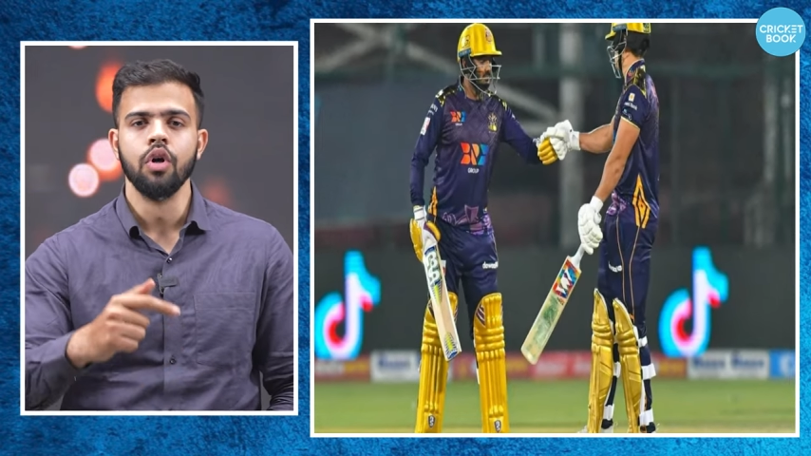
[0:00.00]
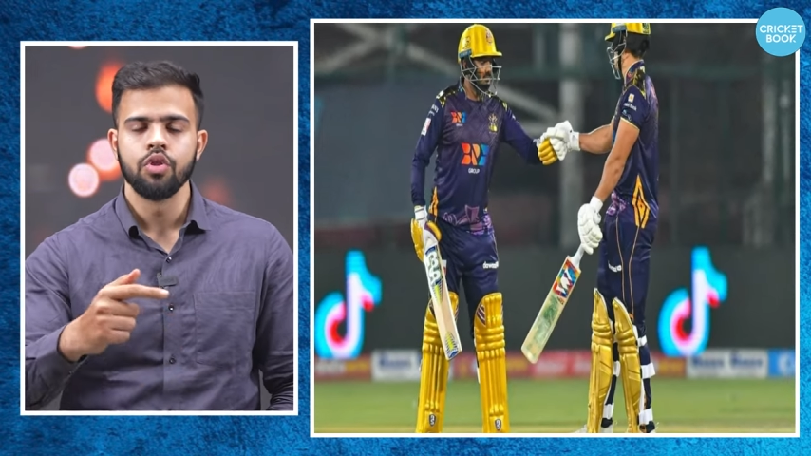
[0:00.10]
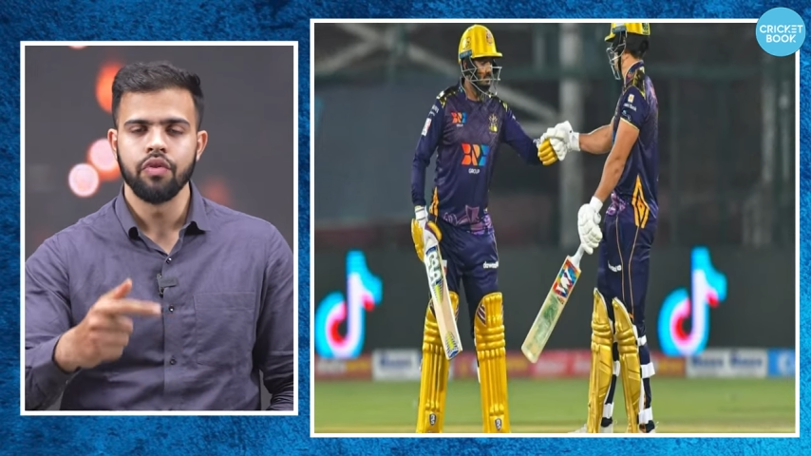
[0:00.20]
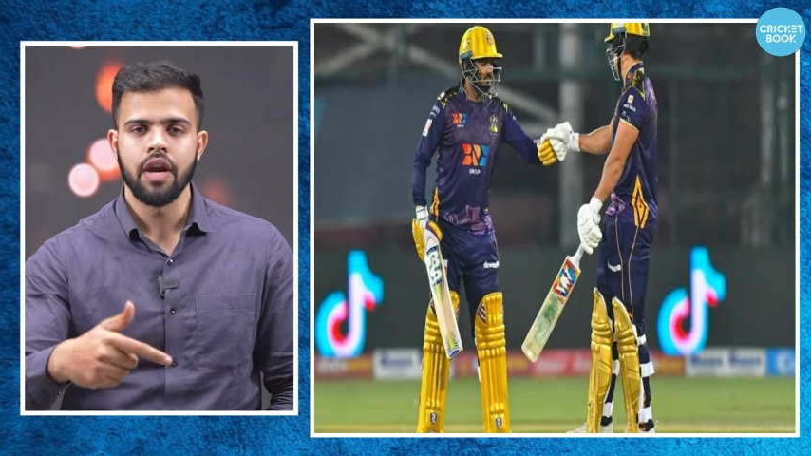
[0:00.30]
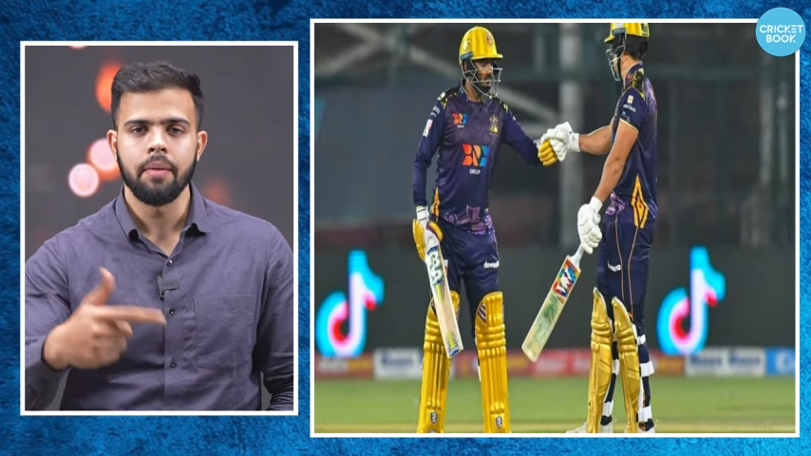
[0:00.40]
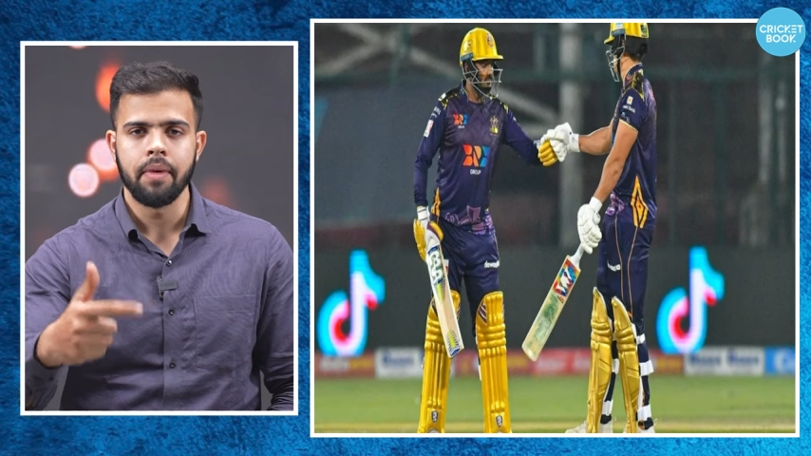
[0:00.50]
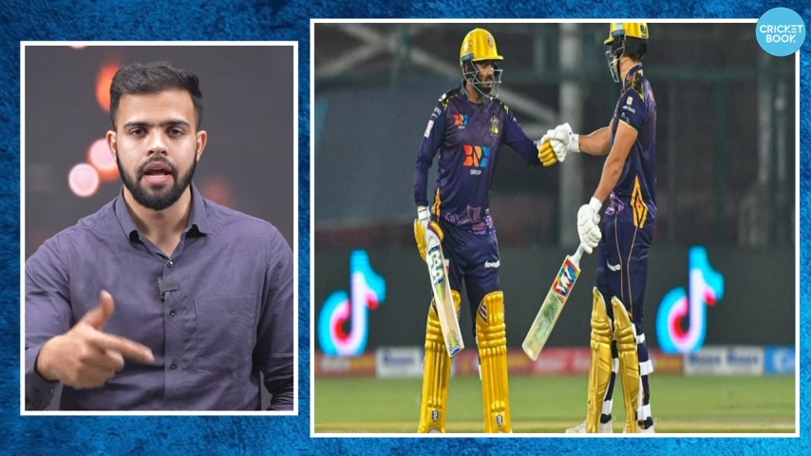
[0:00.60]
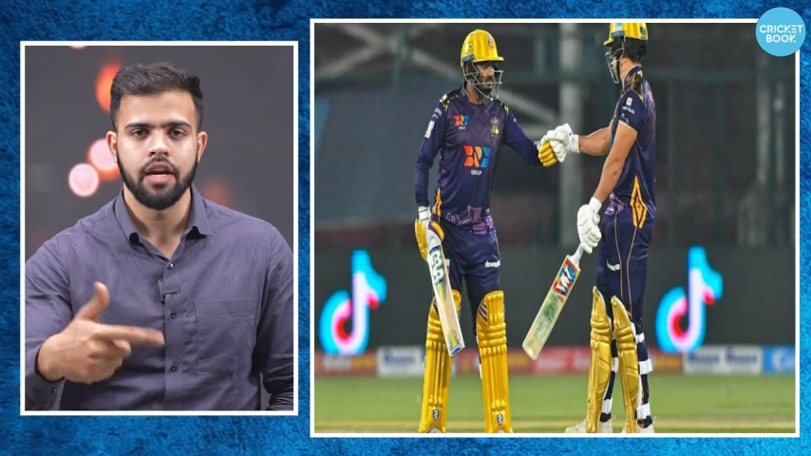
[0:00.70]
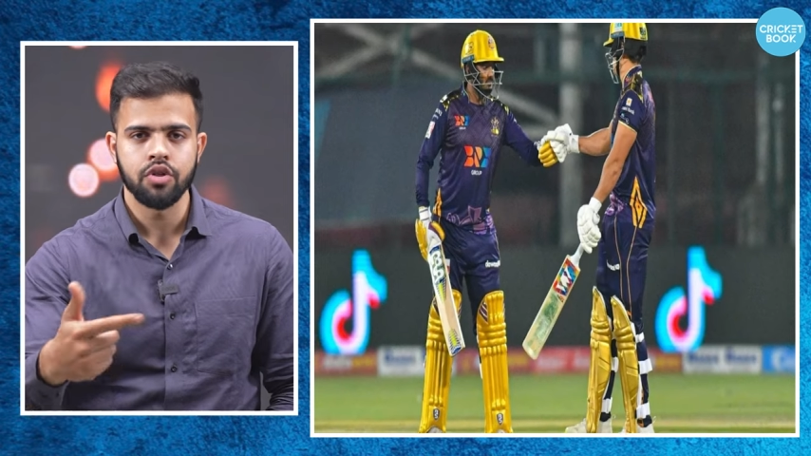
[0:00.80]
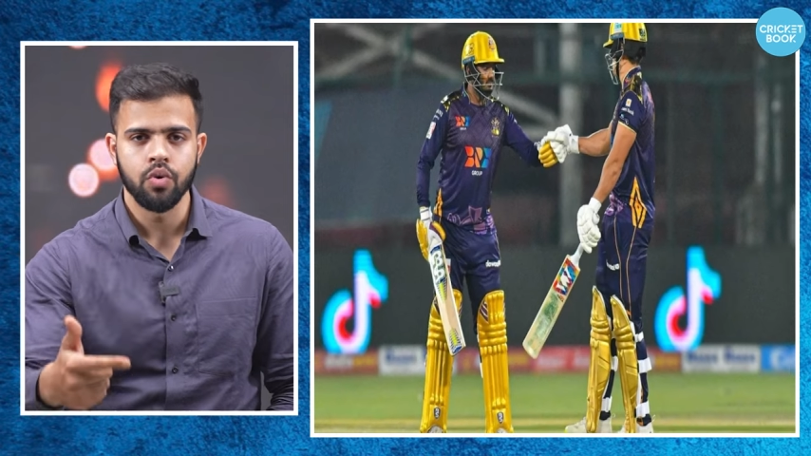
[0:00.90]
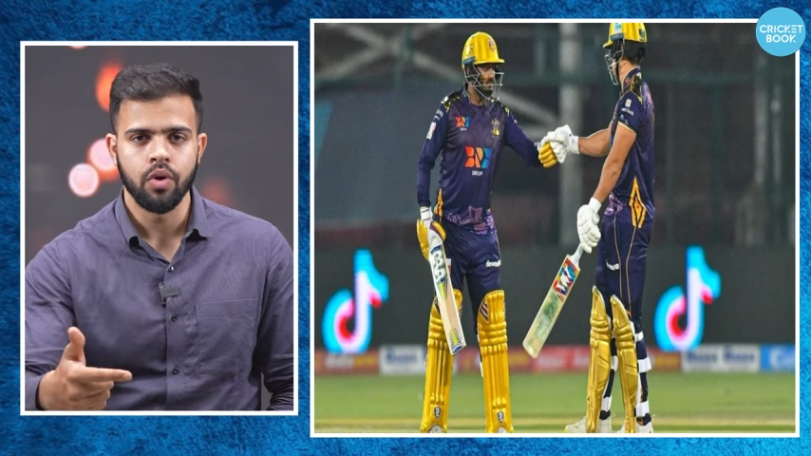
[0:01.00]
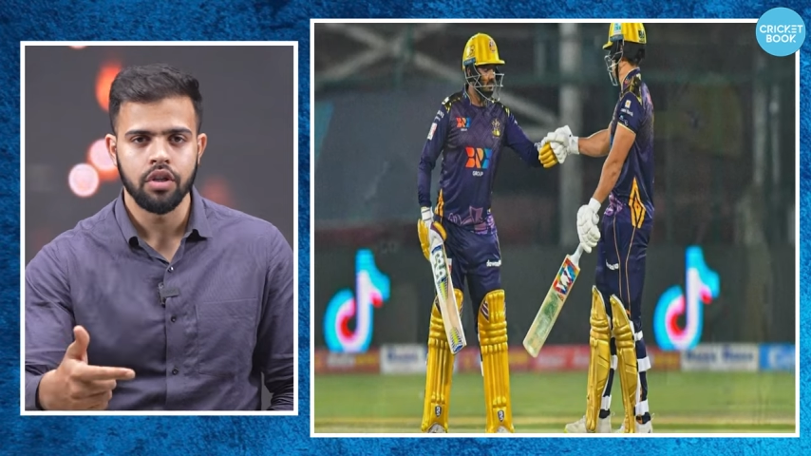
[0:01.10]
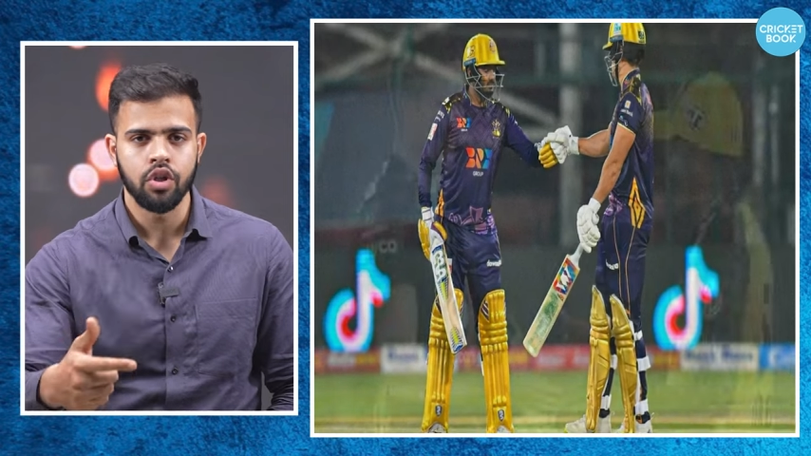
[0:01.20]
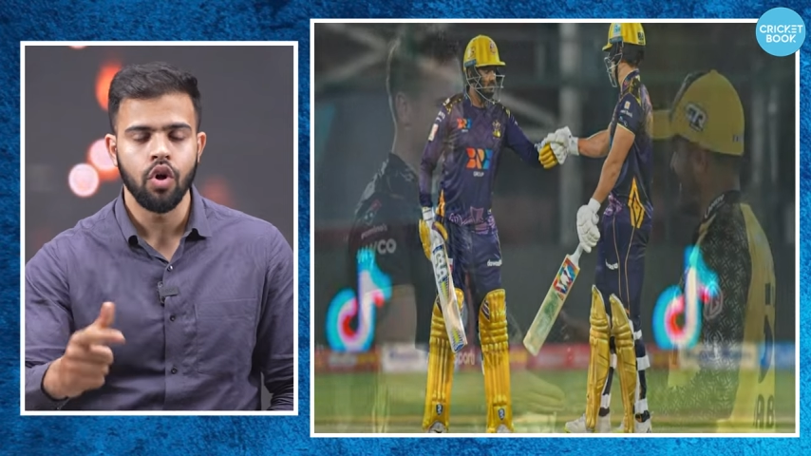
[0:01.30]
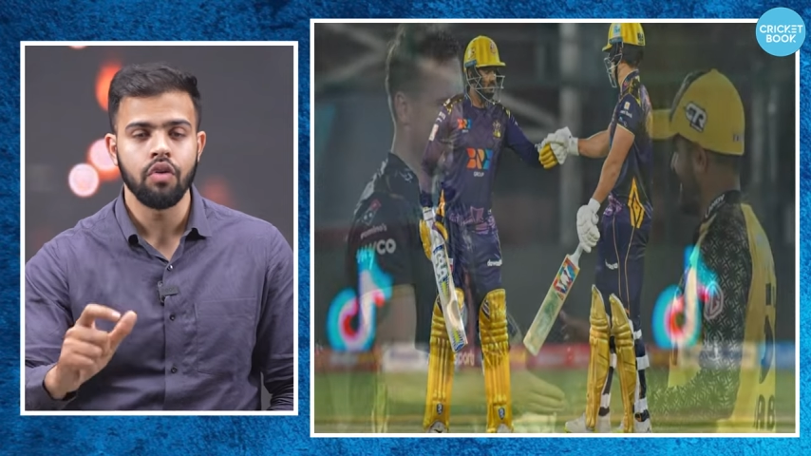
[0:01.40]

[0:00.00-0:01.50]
तो फिर आप मारना शुरू करते हो